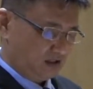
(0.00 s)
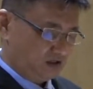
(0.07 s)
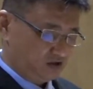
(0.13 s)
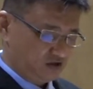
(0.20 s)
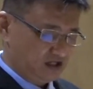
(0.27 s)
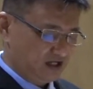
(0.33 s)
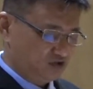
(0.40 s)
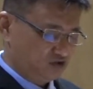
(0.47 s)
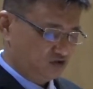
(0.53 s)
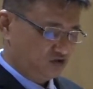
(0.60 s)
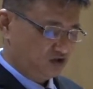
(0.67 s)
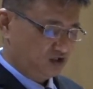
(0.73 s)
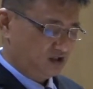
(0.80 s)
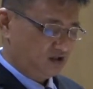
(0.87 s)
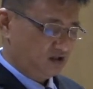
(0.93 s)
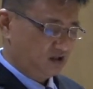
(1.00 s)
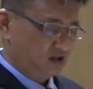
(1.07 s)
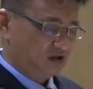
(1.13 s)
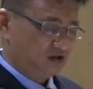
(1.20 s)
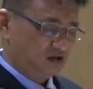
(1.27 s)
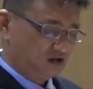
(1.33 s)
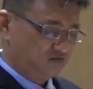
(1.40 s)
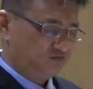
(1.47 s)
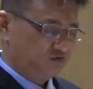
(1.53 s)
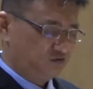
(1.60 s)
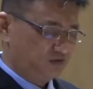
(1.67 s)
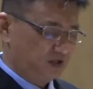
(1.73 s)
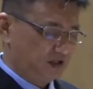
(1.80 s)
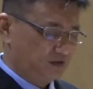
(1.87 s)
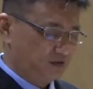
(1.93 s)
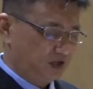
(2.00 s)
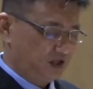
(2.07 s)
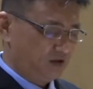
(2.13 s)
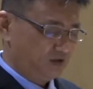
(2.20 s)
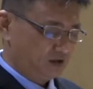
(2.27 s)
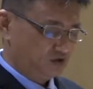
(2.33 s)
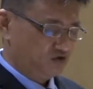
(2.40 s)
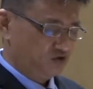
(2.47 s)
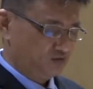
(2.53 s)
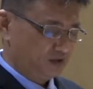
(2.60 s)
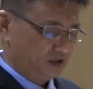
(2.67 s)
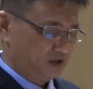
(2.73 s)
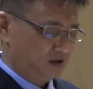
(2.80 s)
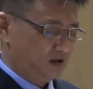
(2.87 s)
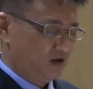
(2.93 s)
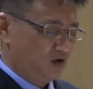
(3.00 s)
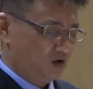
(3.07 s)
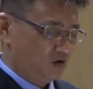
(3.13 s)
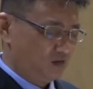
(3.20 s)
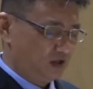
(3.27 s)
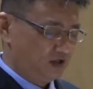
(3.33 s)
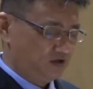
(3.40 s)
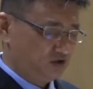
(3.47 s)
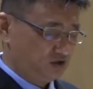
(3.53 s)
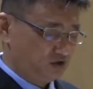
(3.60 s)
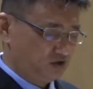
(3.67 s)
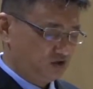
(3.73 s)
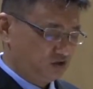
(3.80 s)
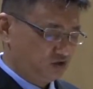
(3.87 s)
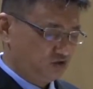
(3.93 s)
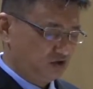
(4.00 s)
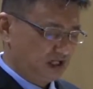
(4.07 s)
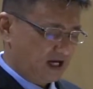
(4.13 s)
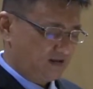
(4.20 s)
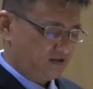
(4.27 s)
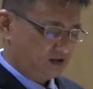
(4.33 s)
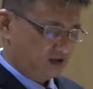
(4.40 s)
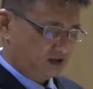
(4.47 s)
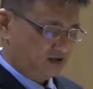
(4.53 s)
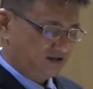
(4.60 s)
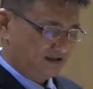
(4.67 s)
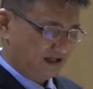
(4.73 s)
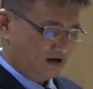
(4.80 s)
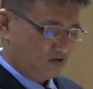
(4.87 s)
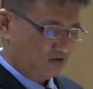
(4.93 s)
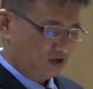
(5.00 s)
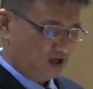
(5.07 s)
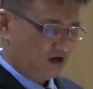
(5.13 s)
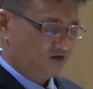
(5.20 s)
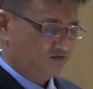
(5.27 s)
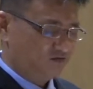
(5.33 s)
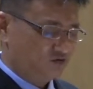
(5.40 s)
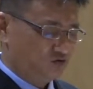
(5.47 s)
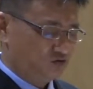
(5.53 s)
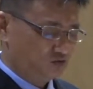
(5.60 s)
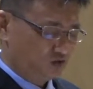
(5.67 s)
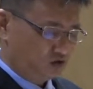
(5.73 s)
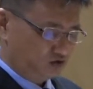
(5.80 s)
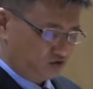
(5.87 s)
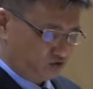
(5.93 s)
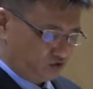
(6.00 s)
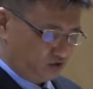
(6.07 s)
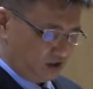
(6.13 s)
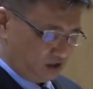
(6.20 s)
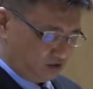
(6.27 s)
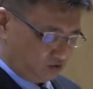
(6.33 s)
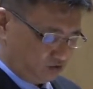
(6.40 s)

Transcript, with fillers: 以下时间，赐福每位会众们。我们祈求感恩祷告，奉我主耶